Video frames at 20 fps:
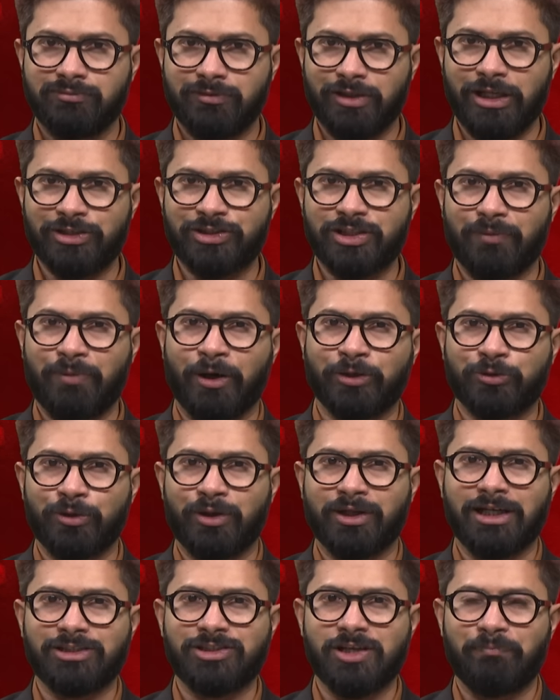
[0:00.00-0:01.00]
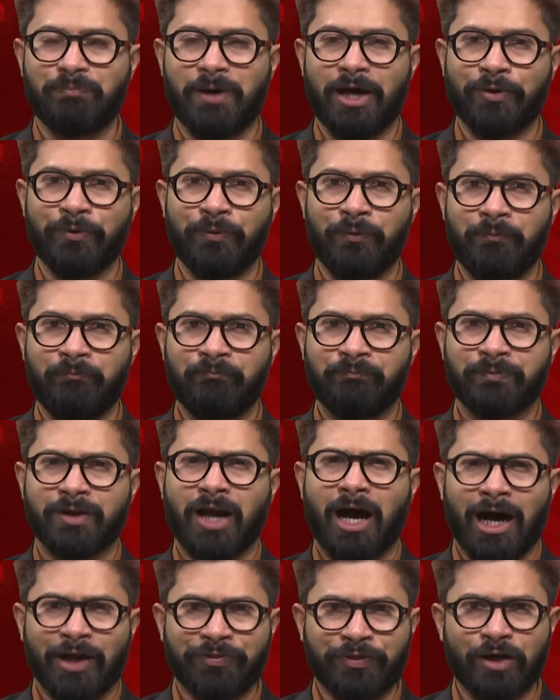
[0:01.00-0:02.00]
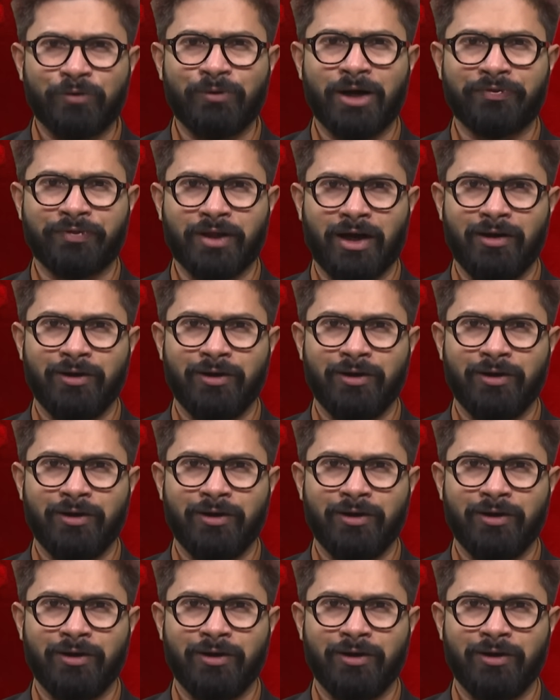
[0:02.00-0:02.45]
దేశభక్తులుగా చెప్పారు ఆ తర్వాత